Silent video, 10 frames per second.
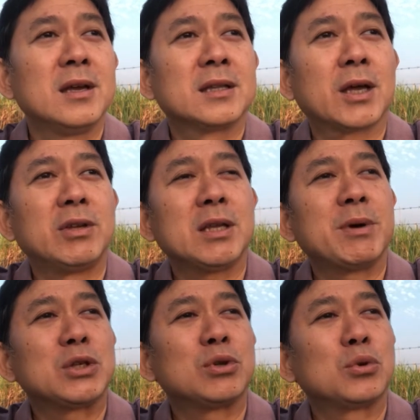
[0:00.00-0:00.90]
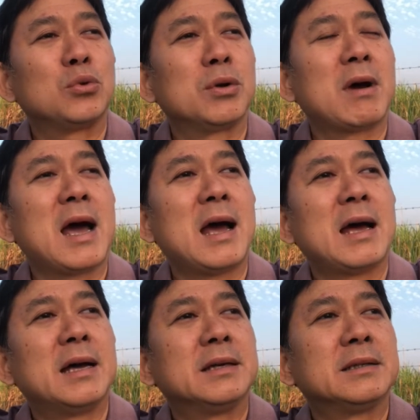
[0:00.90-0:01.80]
แต่วันนี้จะมาชวนคุยว่า
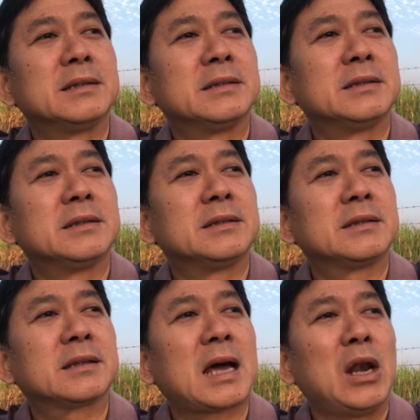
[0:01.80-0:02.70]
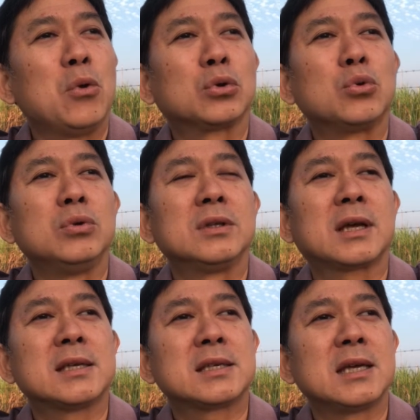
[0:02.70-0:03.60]
การลงทุน
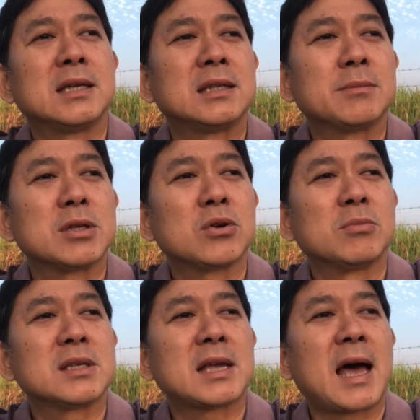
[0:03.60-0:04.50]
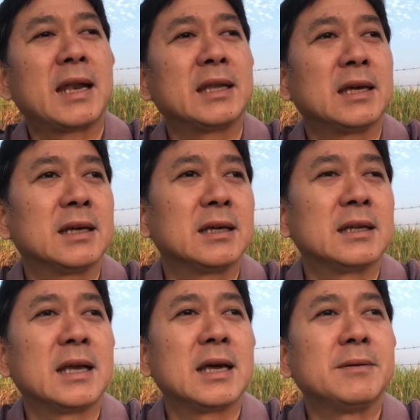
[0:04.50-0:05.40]
เกษตรผสมผสานเนี่ย
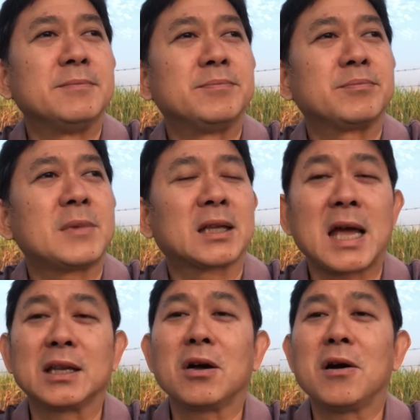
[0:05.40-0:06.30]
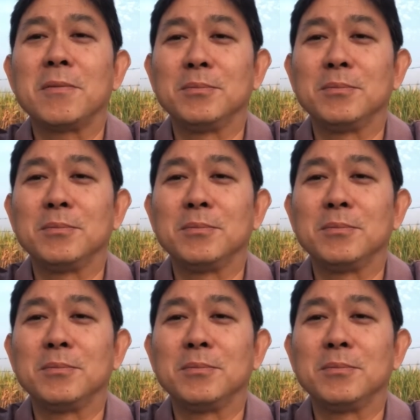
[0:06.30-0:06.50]
นะบางท่านก็